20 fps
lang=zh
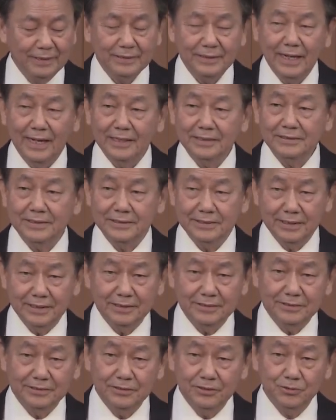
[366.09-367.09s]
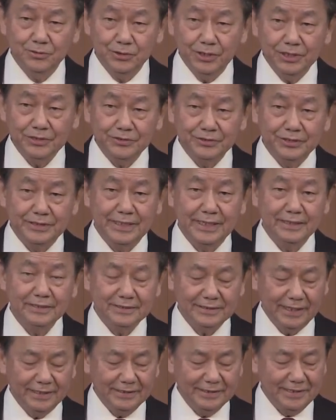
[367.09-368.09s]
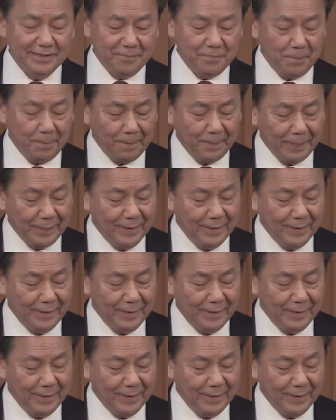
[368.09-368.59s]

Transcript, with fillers: 他在选举前三天，